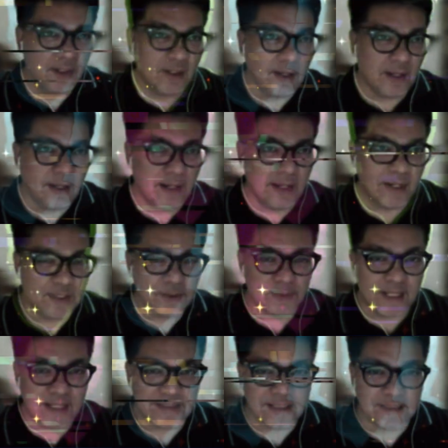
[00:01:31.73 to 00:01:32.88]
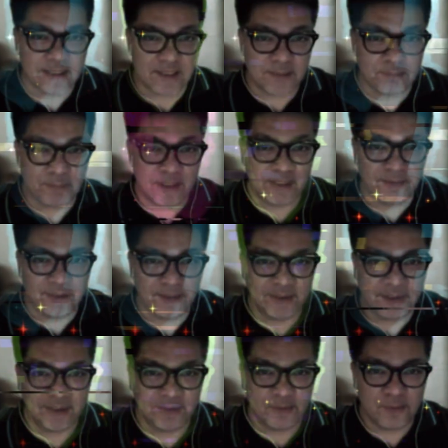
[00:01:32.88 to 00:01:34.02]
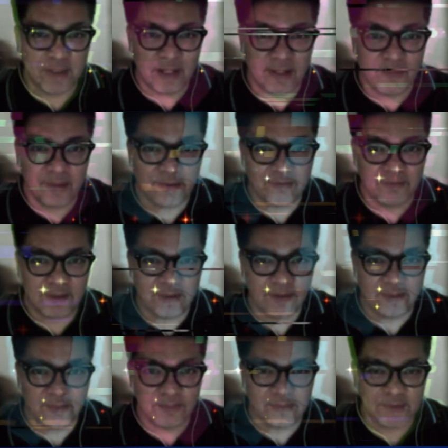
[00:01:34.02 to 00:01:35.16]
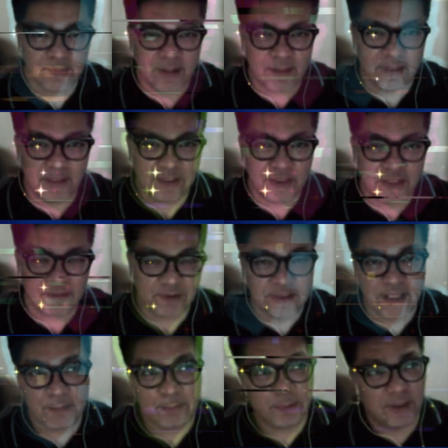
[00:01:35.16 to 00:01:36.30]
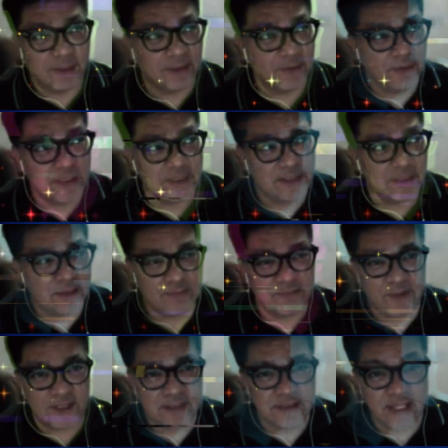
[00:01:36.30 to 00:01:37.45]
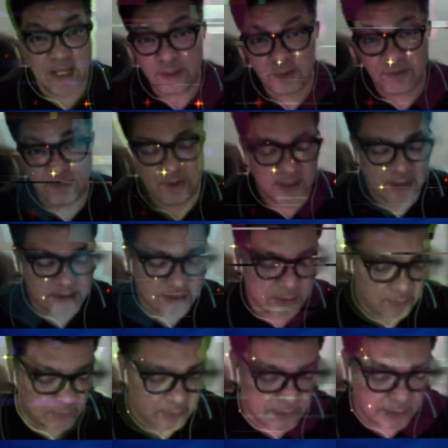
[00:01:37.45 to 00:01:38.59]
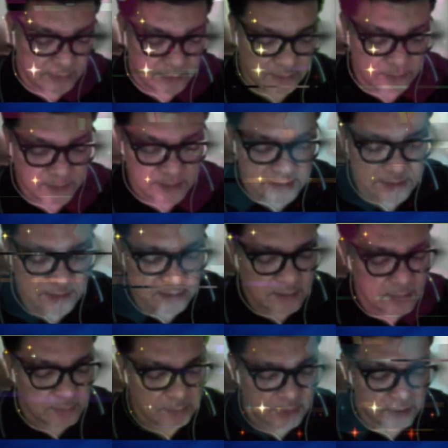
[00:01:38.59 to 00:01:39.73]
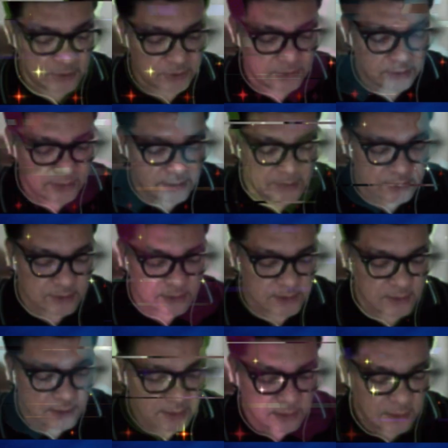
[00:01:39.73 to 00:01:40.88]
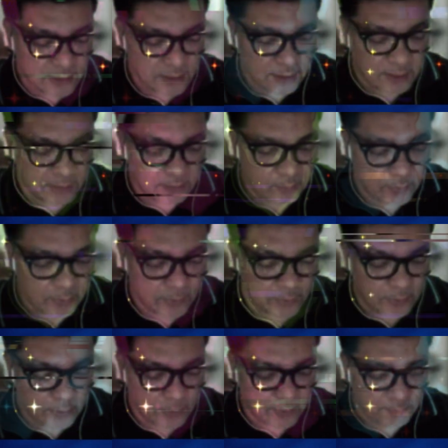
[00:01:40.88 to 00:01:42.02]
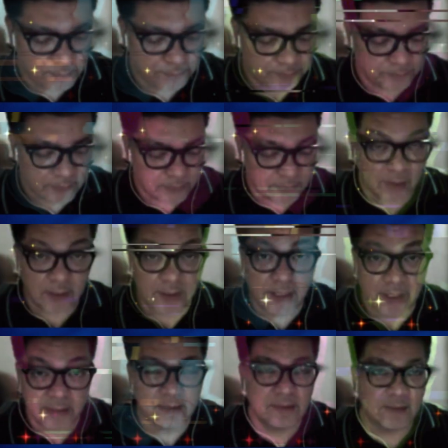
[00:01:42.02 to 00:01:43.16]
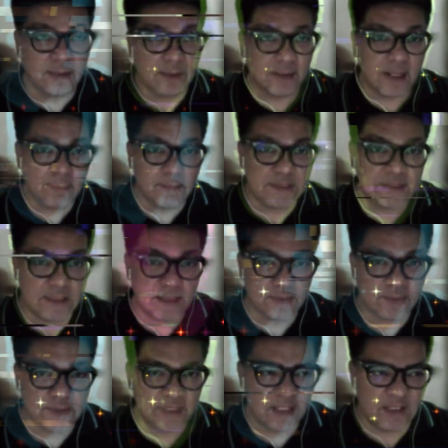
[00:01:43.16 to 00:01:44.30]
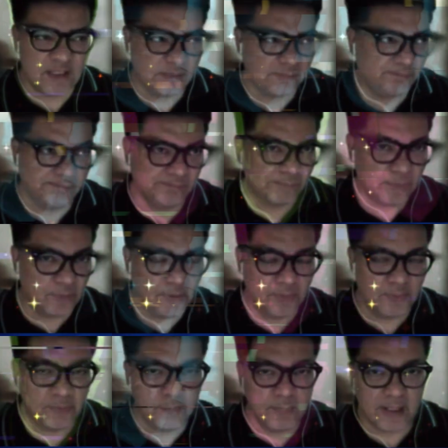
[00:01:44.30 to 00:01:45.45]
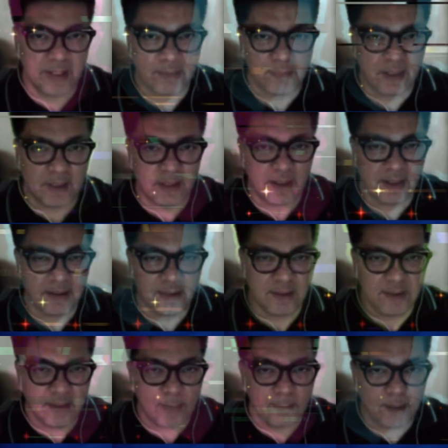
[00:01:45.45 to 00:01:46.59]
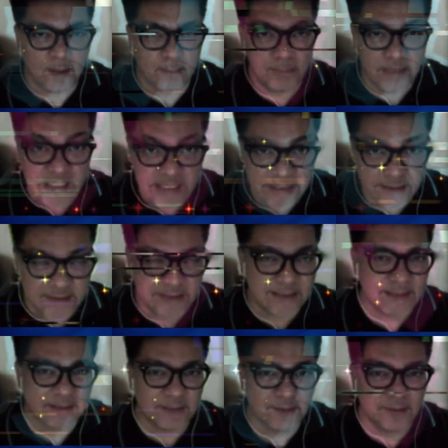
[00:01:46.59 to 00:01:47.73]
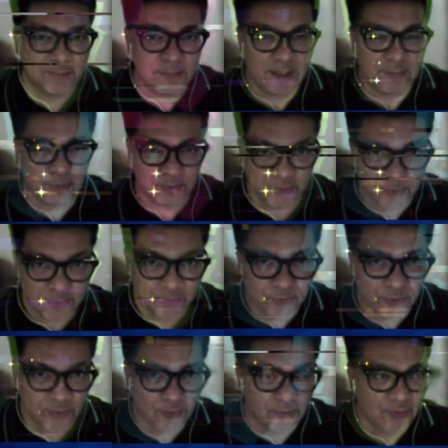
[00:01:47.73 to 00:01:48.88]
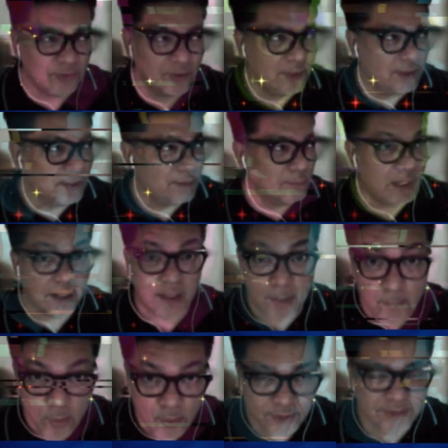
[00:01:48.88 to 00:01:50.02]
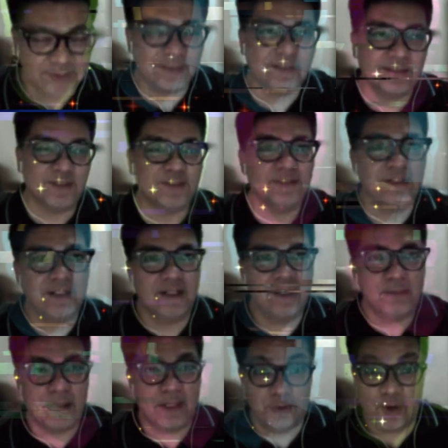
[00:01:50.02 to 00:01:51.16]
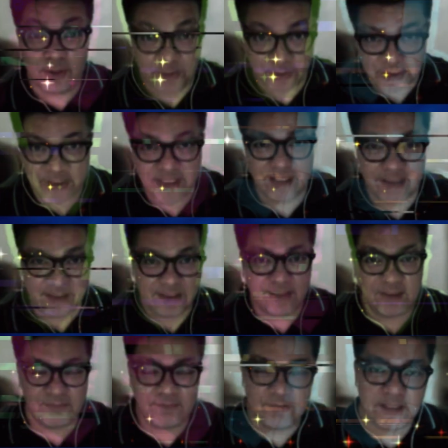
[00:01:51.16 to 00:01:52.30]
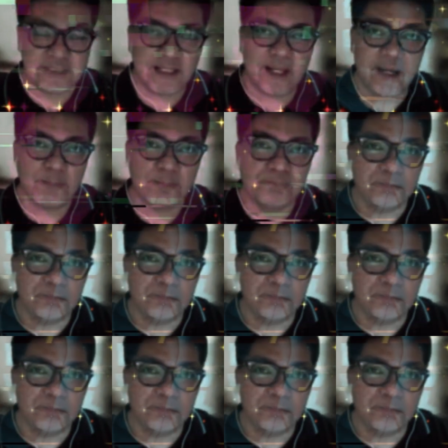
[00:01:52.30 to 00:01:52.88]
Uh, so nasa script din nung ano eh nung gumagawa ng video kung swabe rin siya. For example, in the recent deepfakes, na-interview din kasi ako related to this. Mga journalists uh, were the target. Ginagamit sila to sell ano nung bagay, mga mga beads, no, mga produkto, mga gamot, no? Mga doctors din, dinideepfake sila.